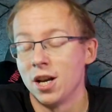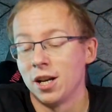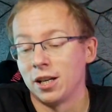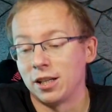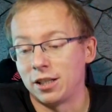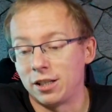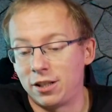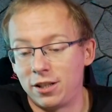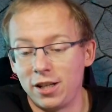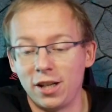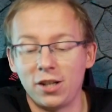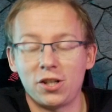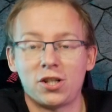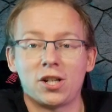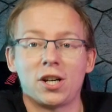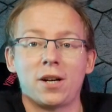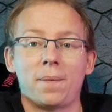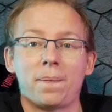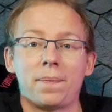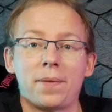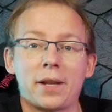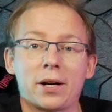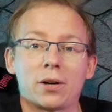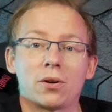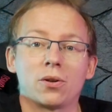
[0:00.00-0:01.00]
zdjęcie
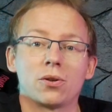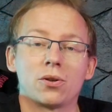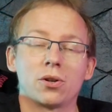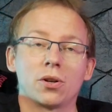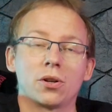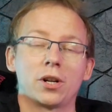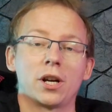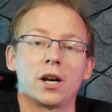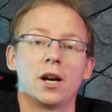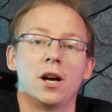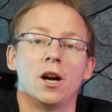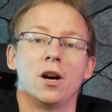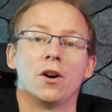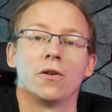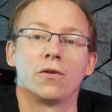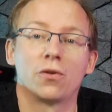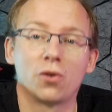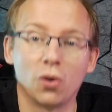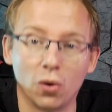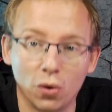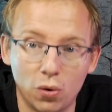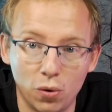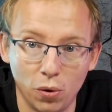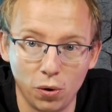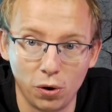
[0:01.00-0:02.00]
nagrodzone w
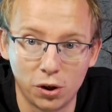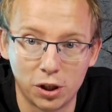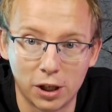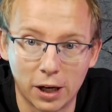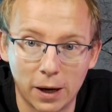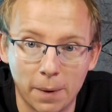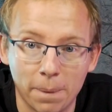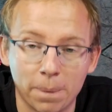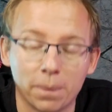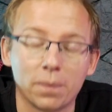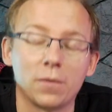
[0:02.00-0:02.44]
konkursie.